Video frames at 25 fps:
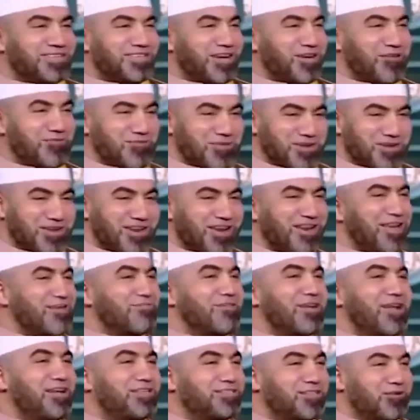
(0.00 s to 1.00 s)
يزعلوا مني
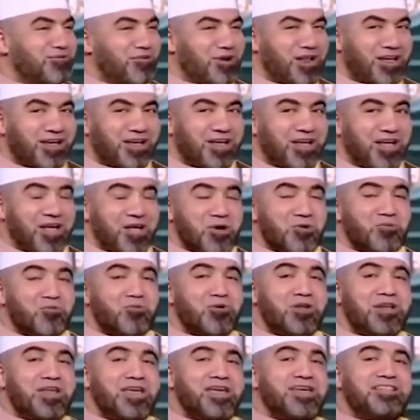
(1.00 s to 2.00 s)
الكلمه اللي عايز اقولها
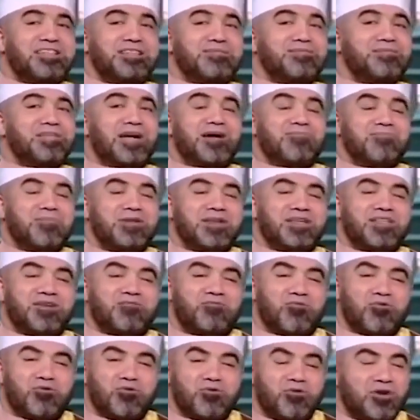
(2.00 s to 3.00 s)
وليه انت بتحملي ده
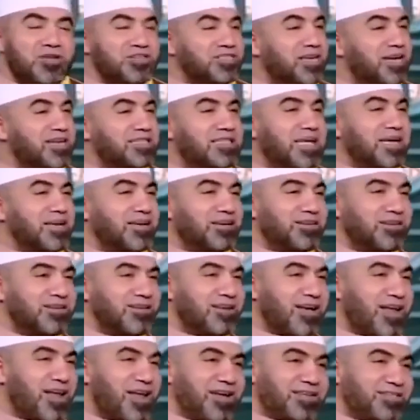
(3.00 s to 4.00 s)
كله ليه ساكته
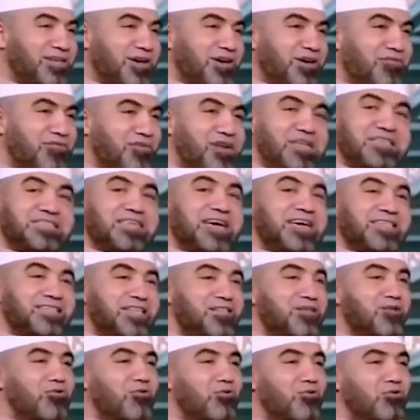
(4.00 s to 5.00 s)
انا عايز اعرف ليه
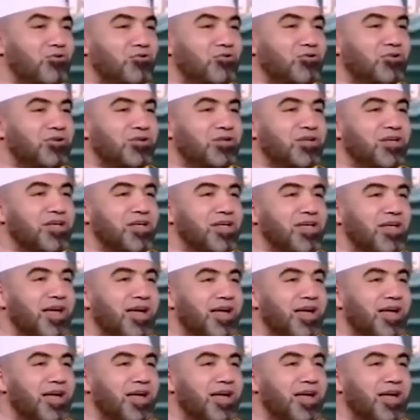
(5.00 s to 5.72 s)
ساكته ده كله لك الشيوخ